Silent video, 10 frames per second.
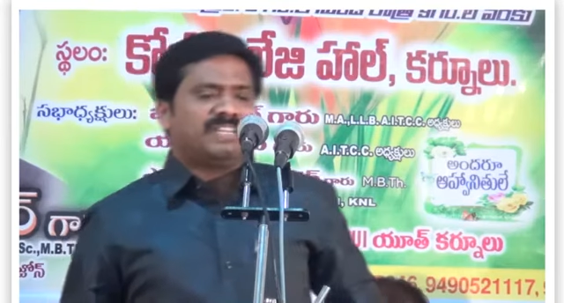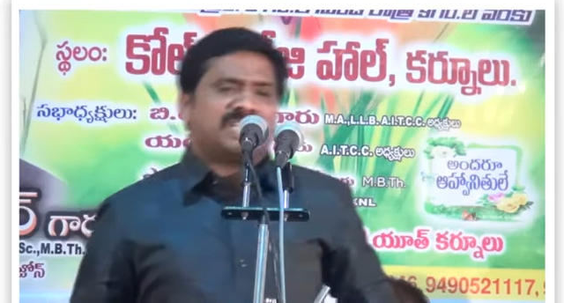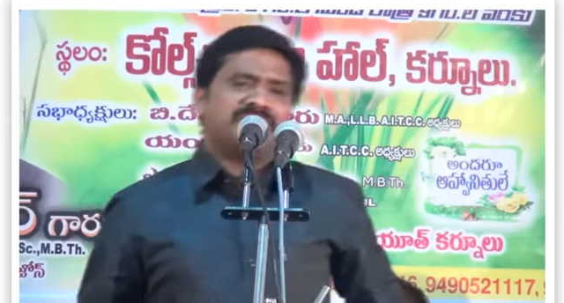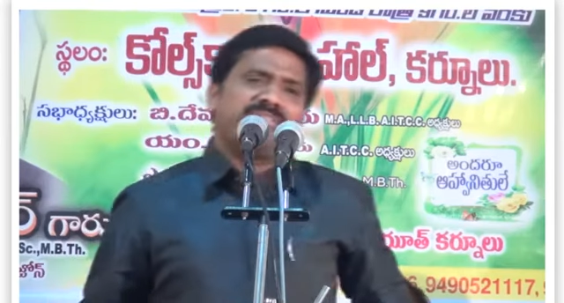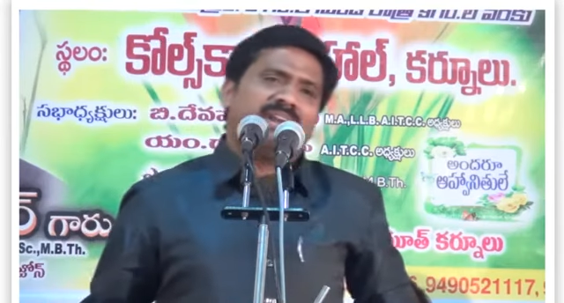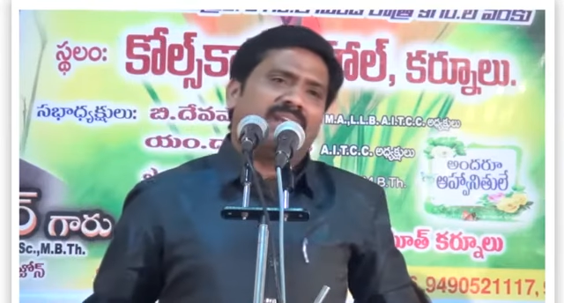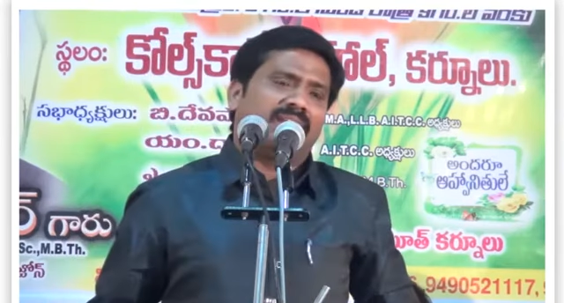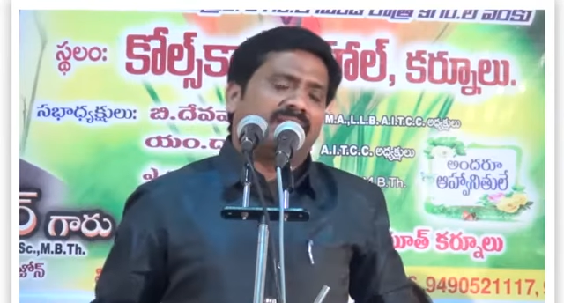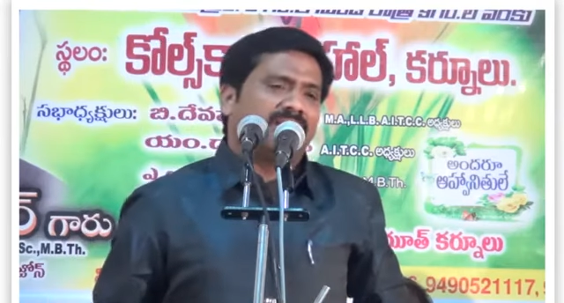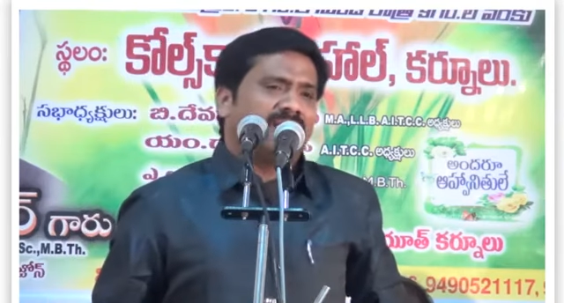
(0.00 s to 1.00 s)
నిజమండి
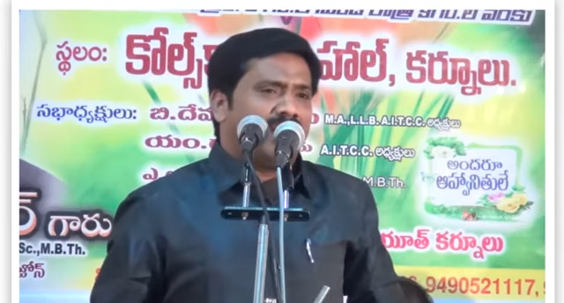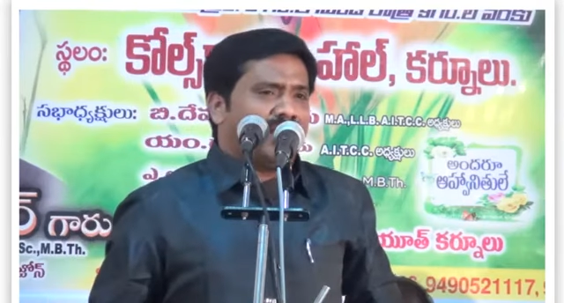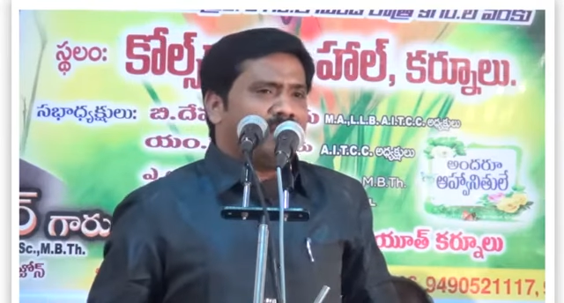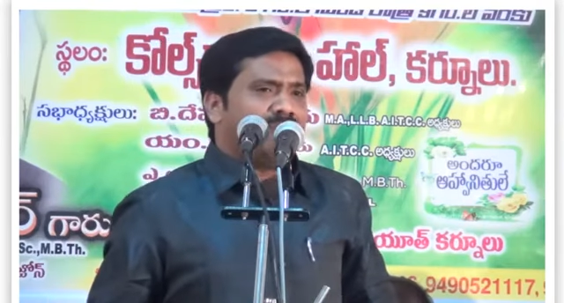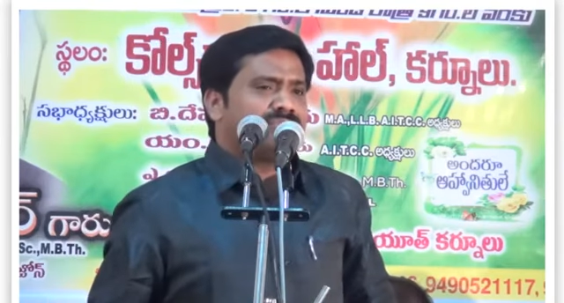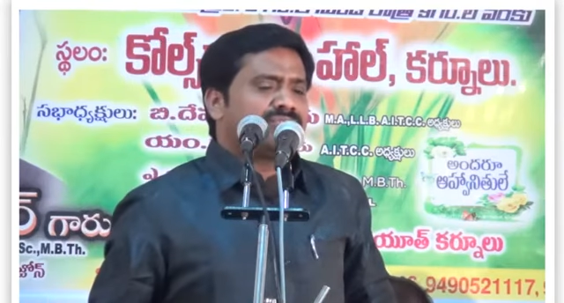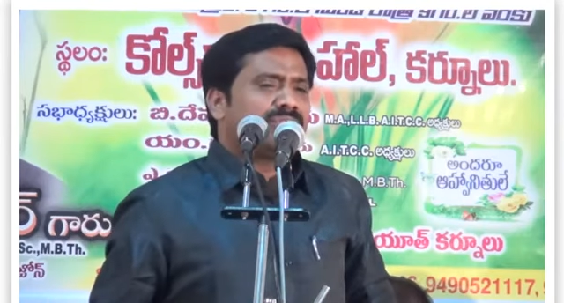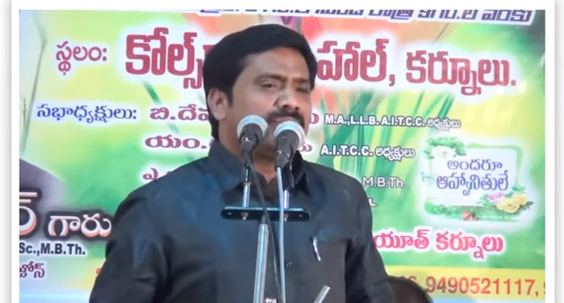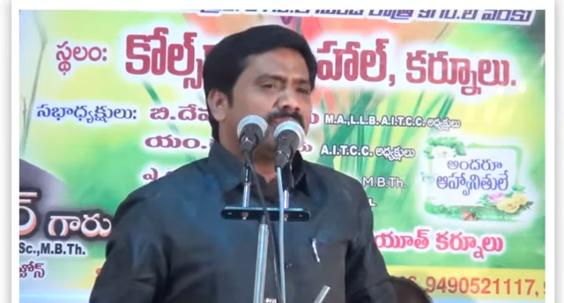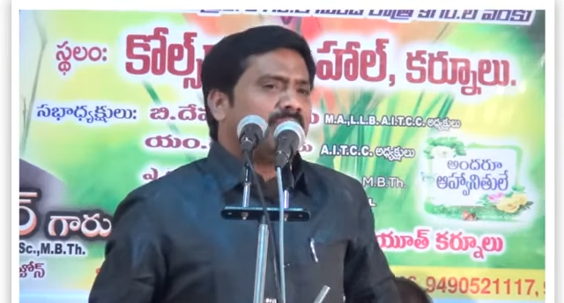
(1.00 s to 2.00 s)
ఈరోజు
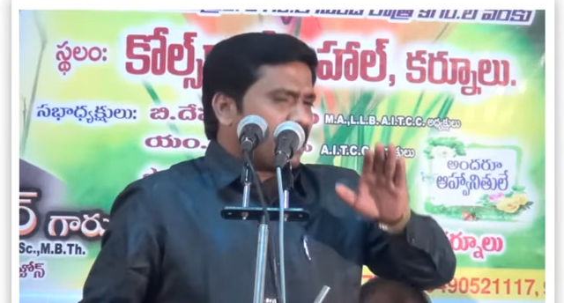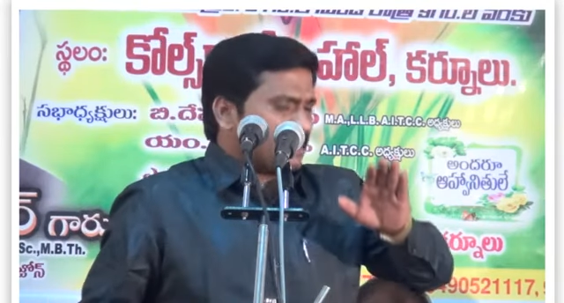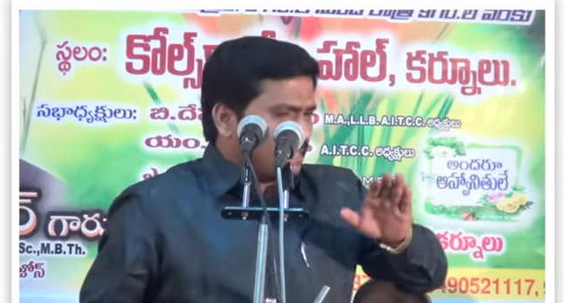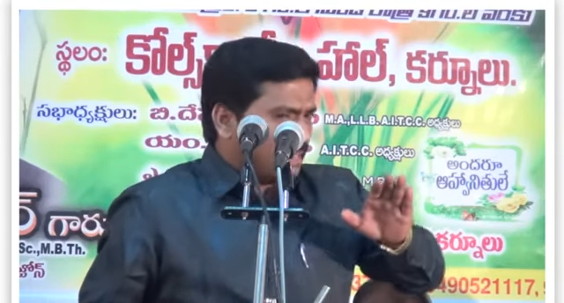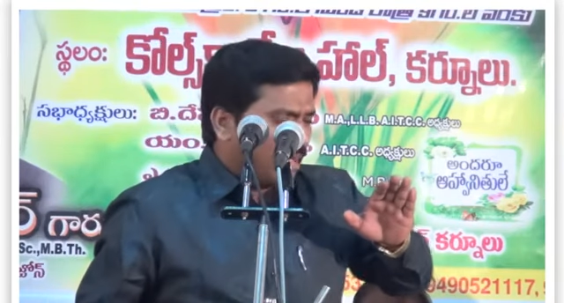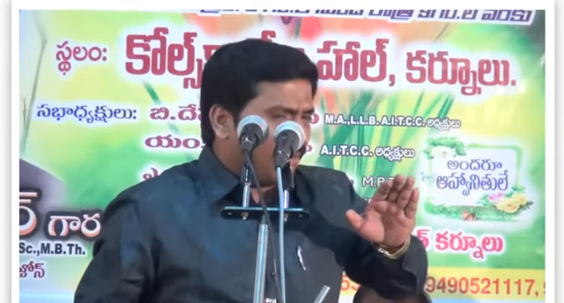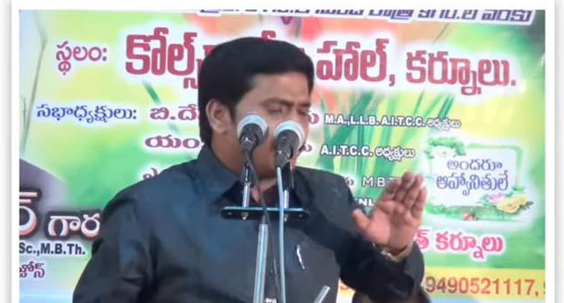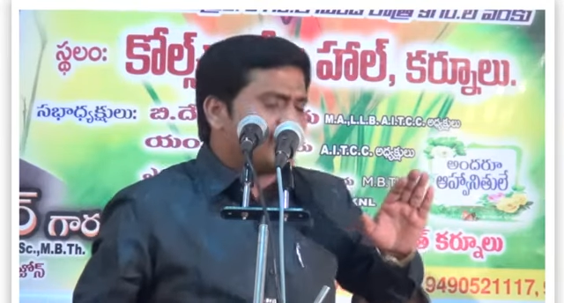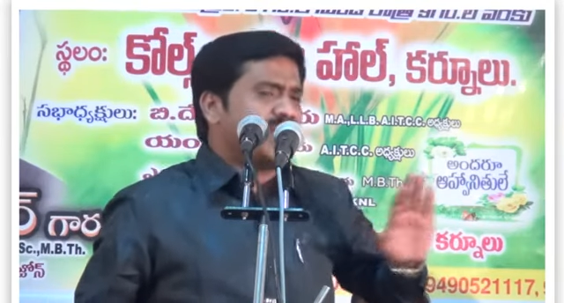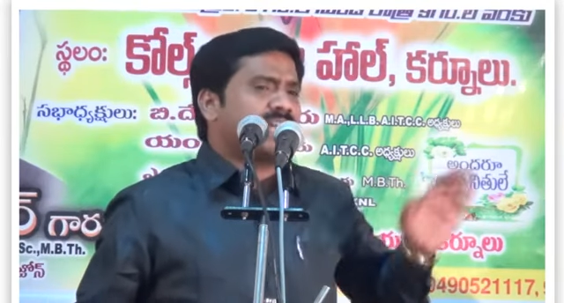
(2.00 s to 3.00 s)
ప్రసంగాలు
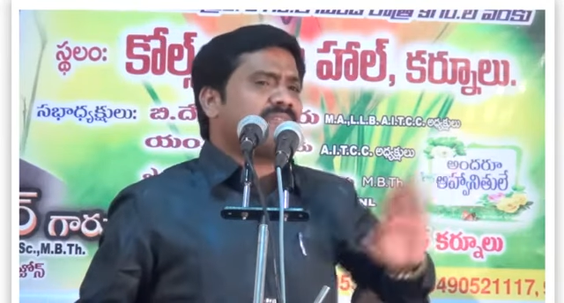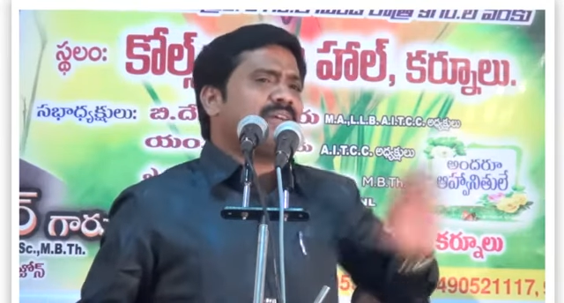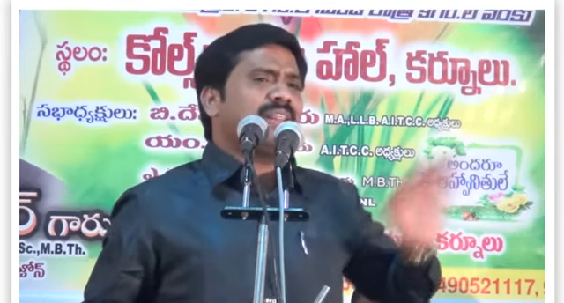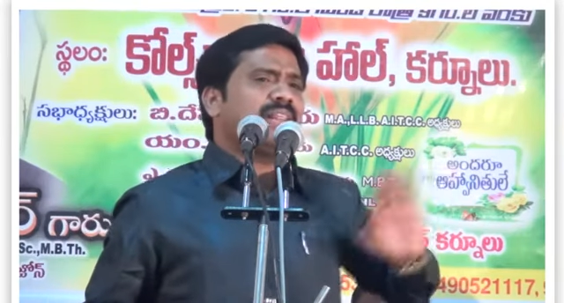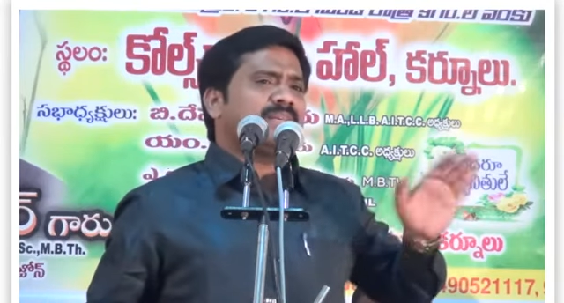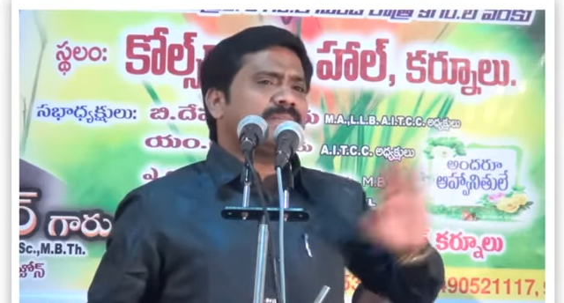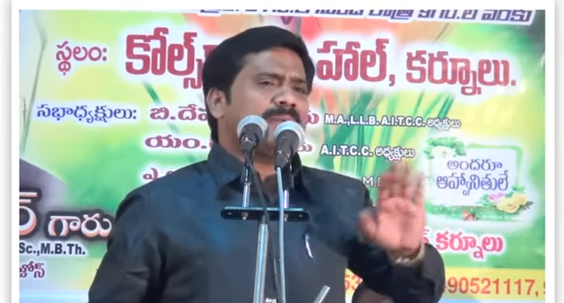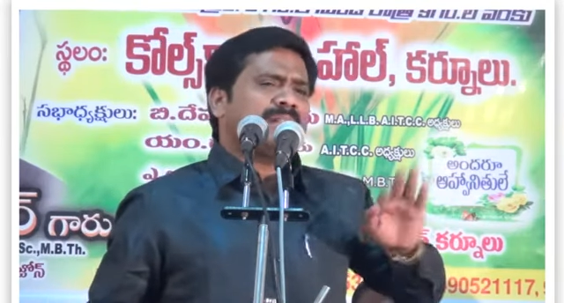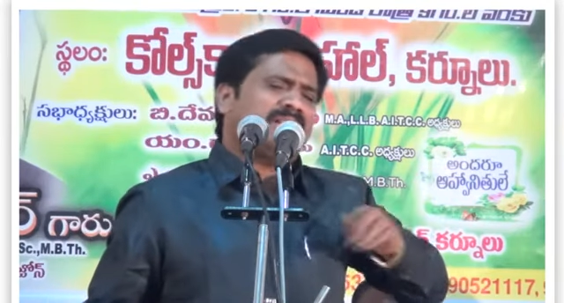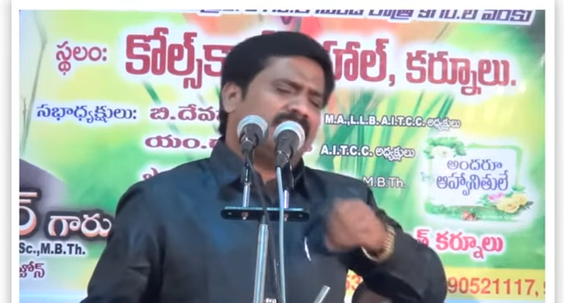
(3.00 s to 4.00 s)
చేయటం అనేది అది
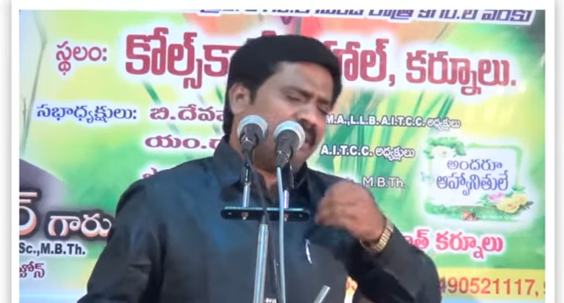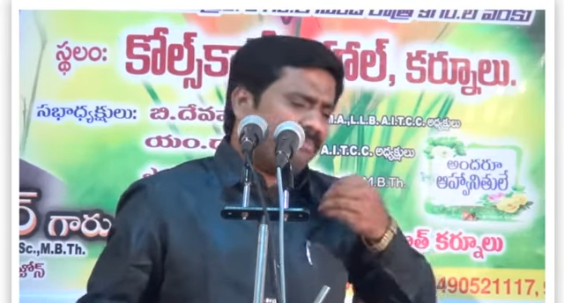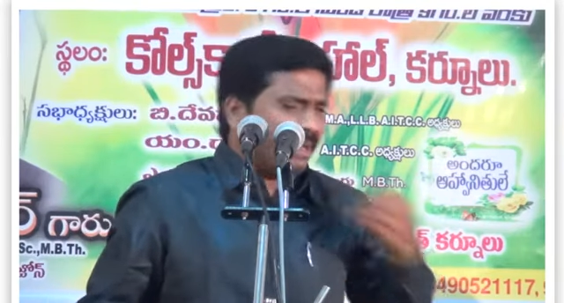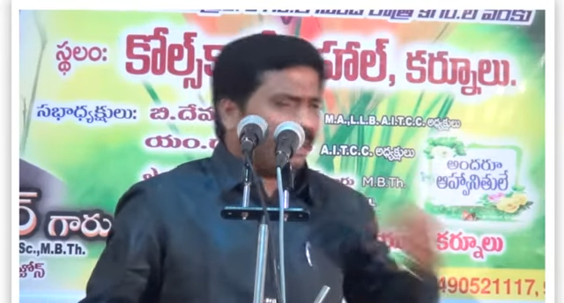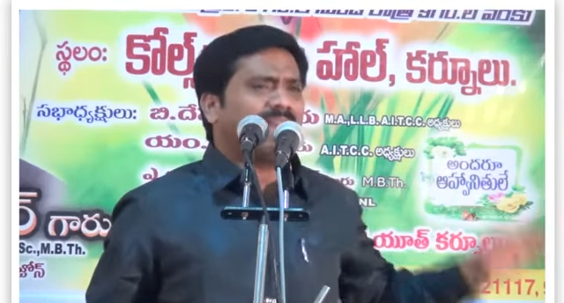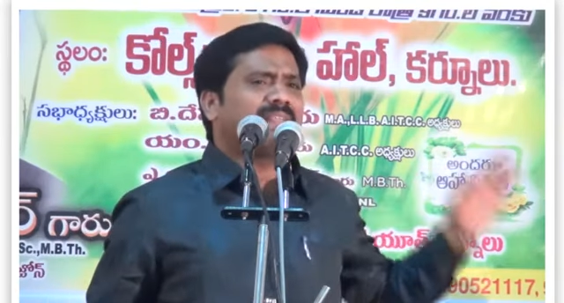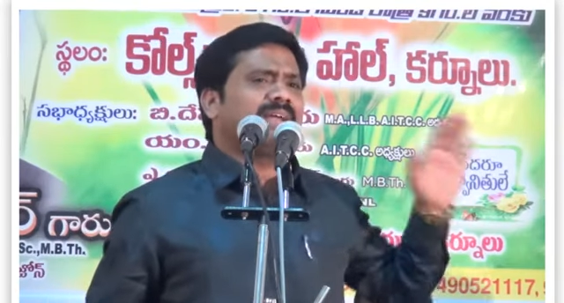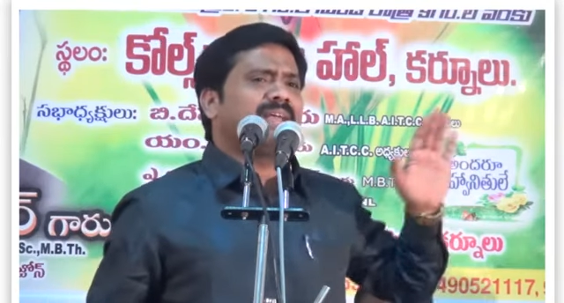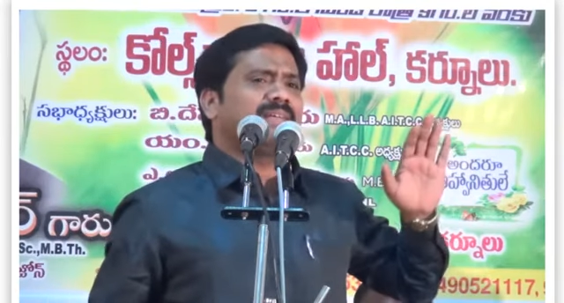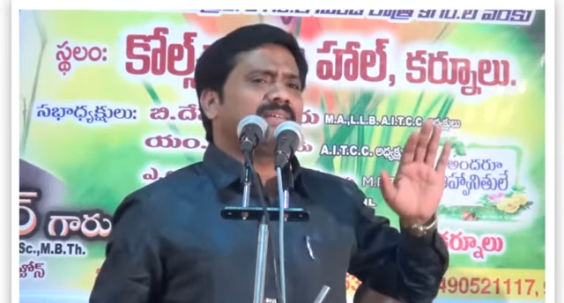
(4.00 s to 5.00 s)
పెద్ద పని
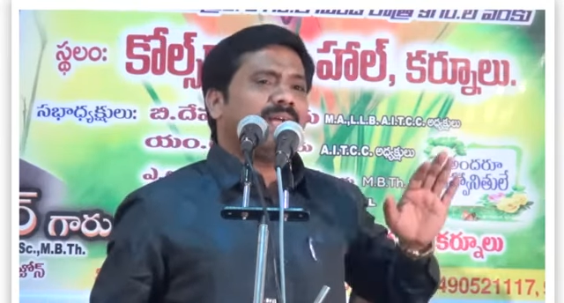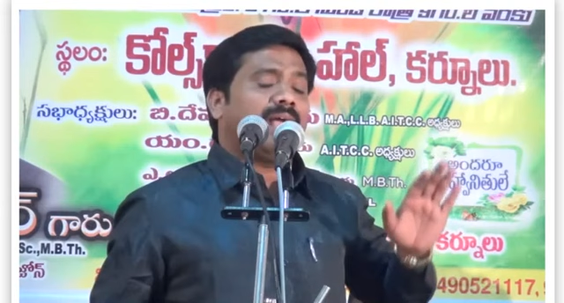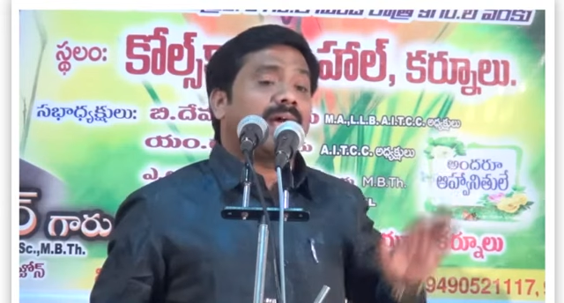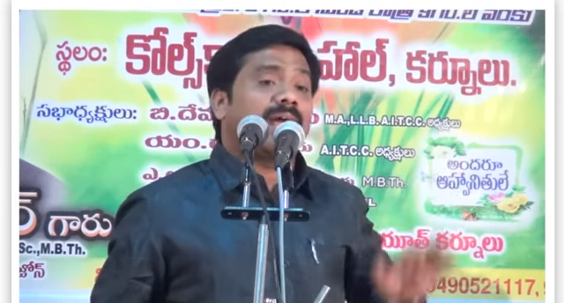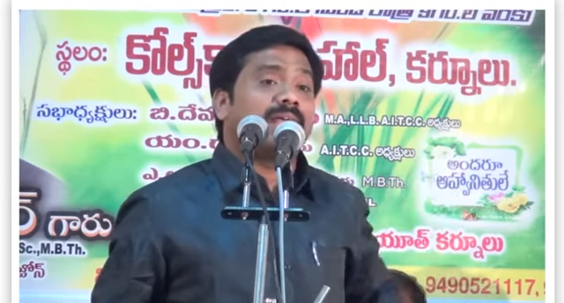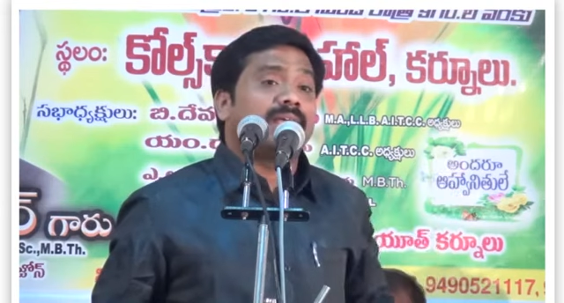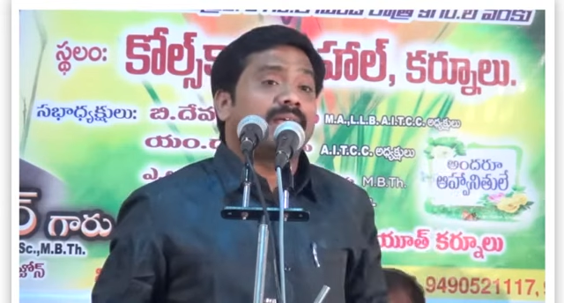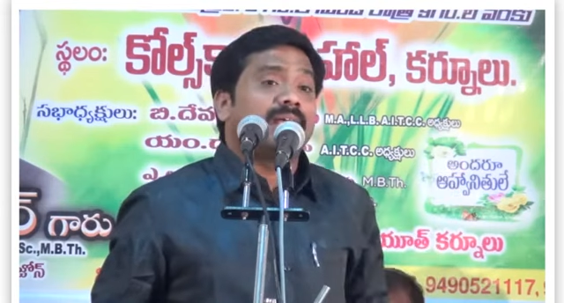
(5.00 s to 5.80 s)
కాదండి కానీ